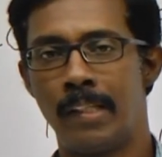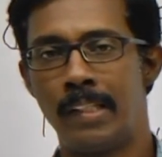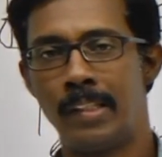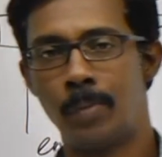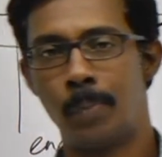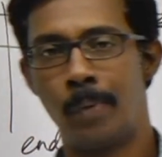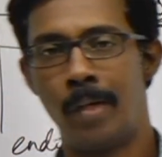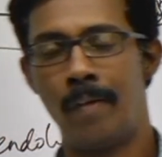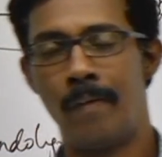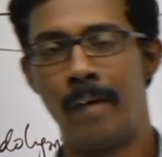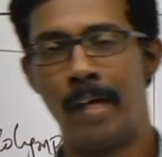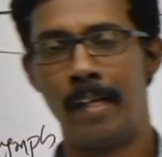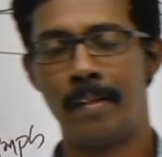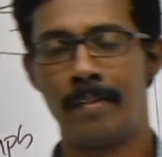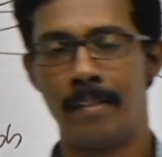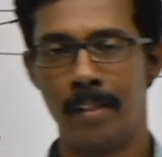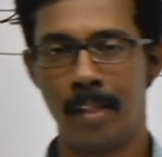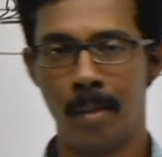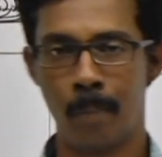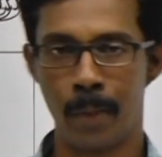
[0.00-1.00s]
சென்ஸ் பண்ணி வேலை
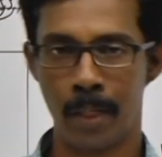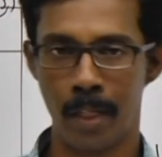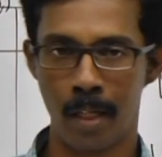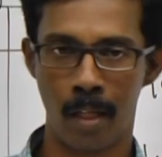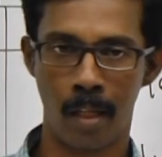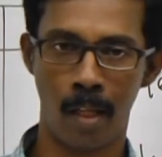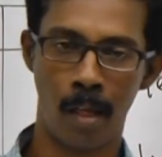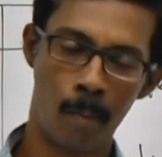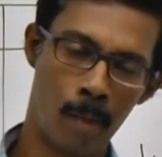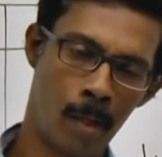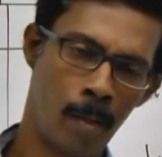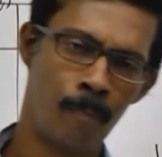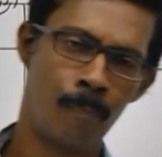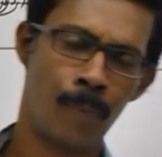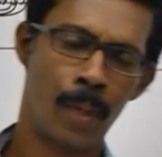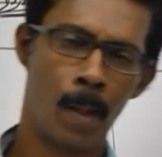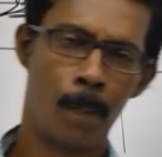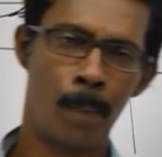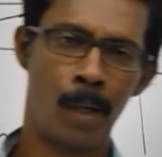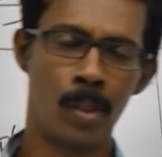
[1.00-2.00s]
செய்யுது அப்படிங்கிறத நம்ம
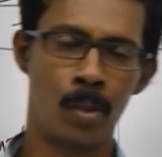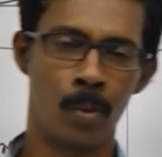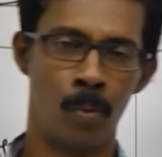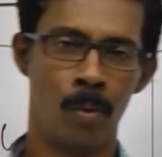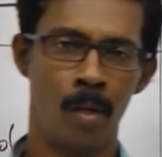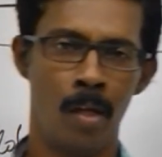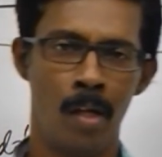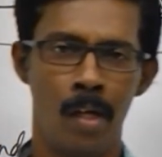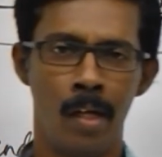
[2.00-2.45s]
பார்த்தோம்